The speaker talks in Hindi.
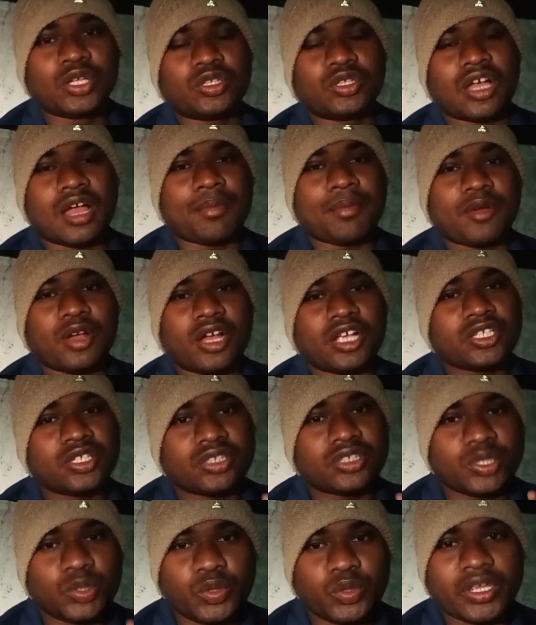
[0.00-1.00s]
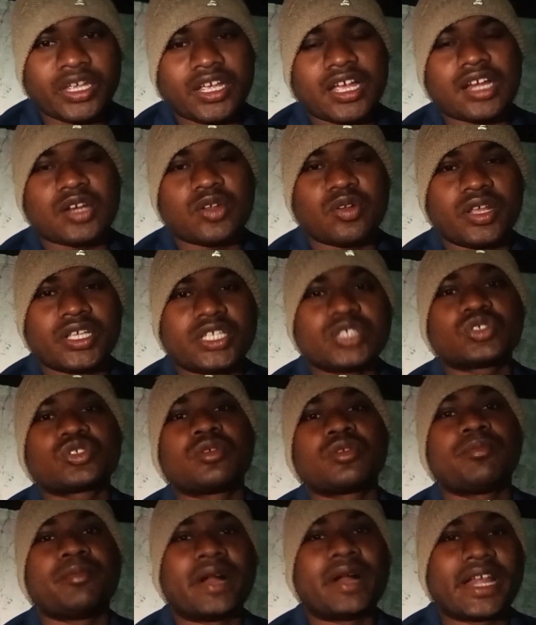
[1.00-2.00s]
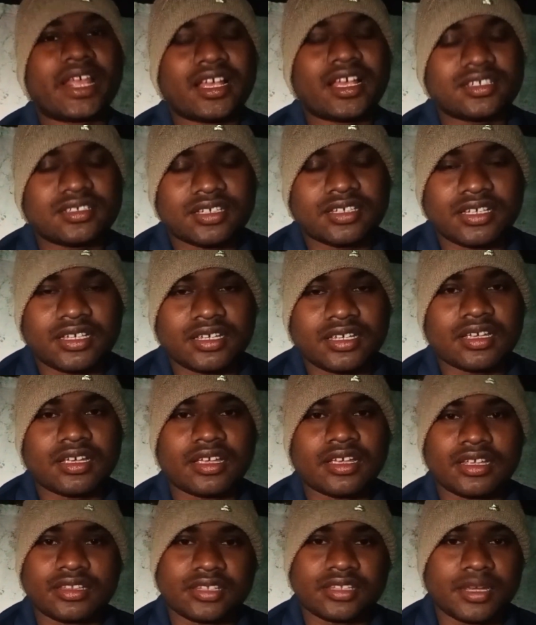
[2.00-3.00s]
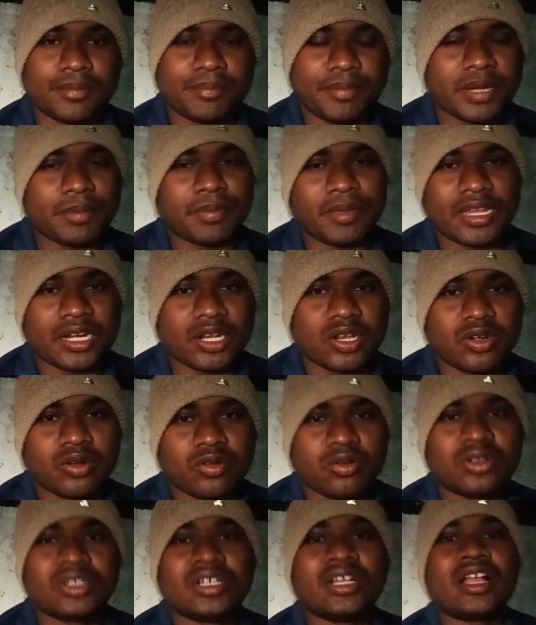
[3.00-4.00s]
तो आपका जो थ्योरी का नॉलेज है उसको बढ़िया से प्रिपेयर करो